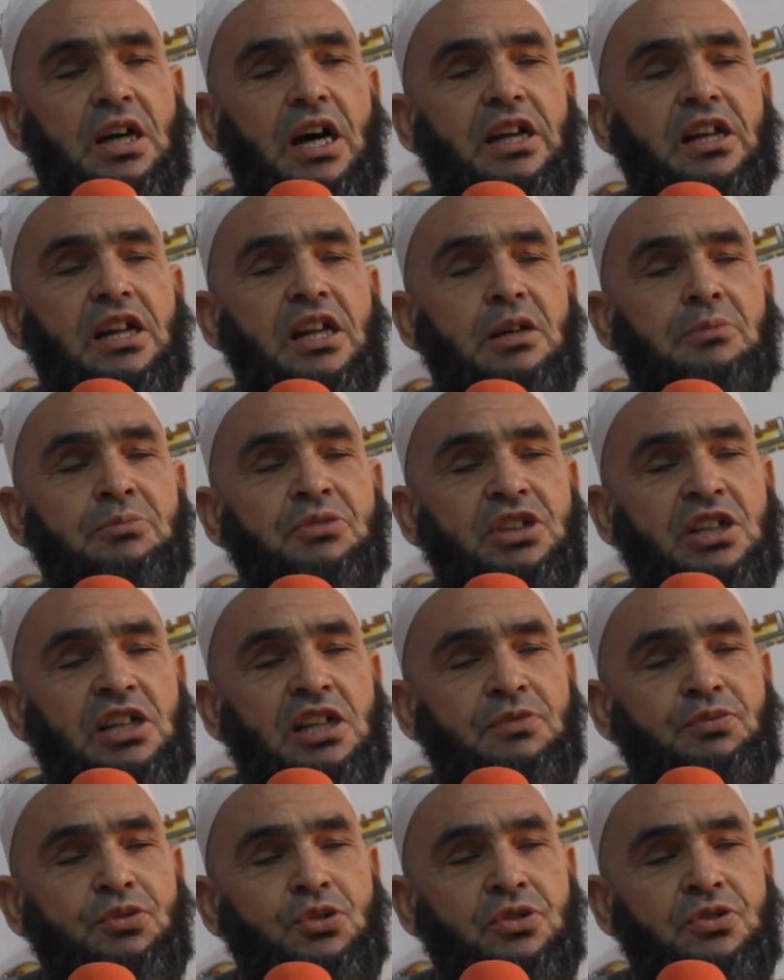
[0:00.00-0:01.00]
الرقم
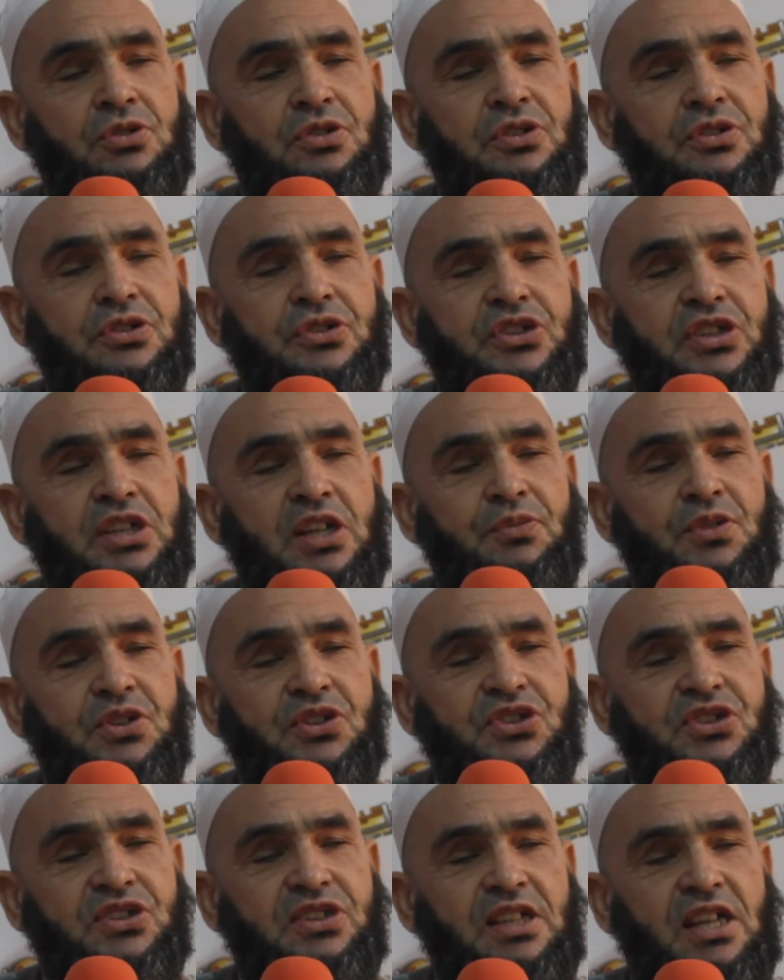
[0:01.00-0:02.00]
تليفون
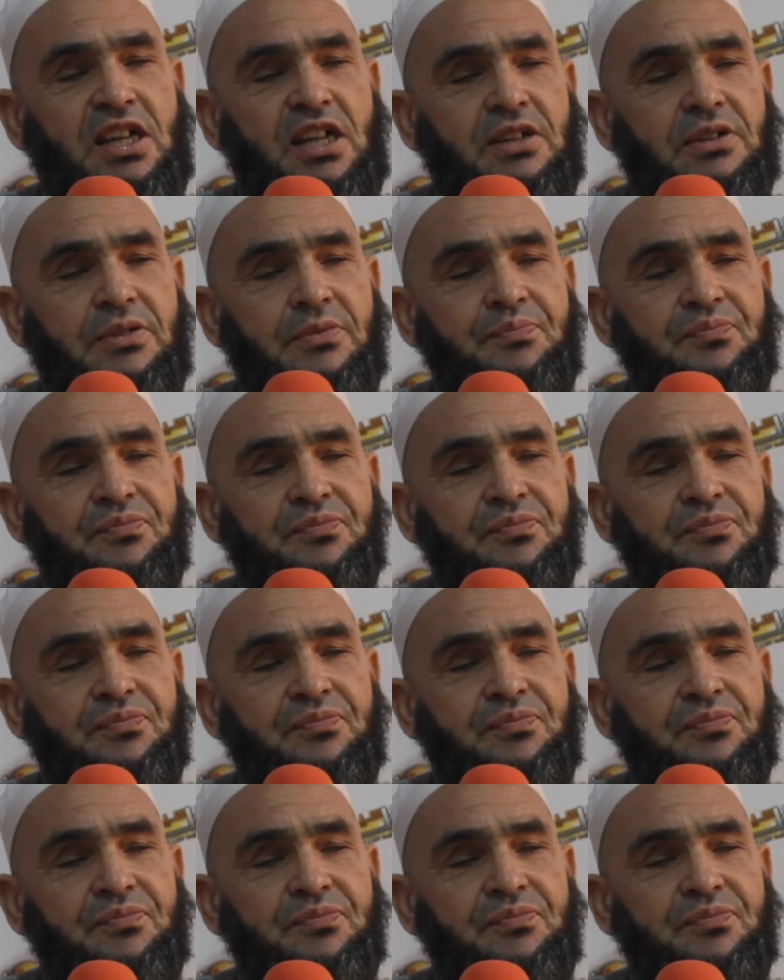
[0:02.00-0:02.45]
06